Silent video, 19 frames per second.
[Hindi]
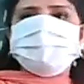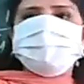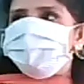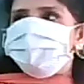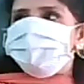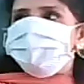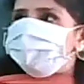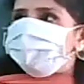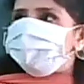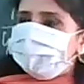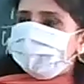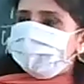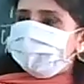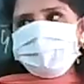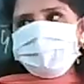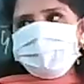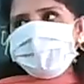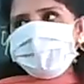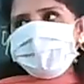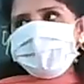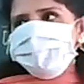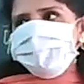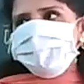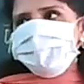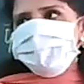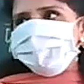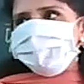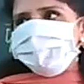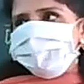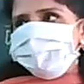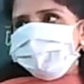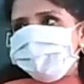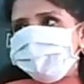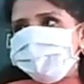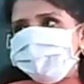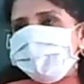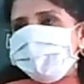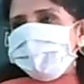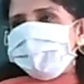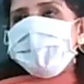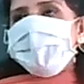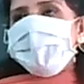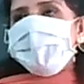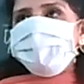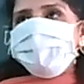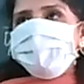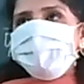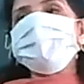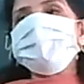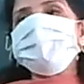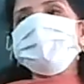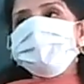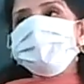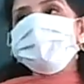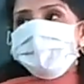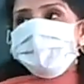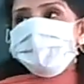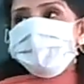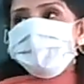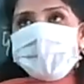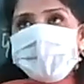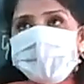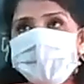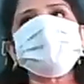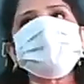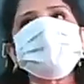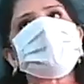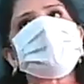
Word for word: एम राइट अब माइंड में कैलकुलेशन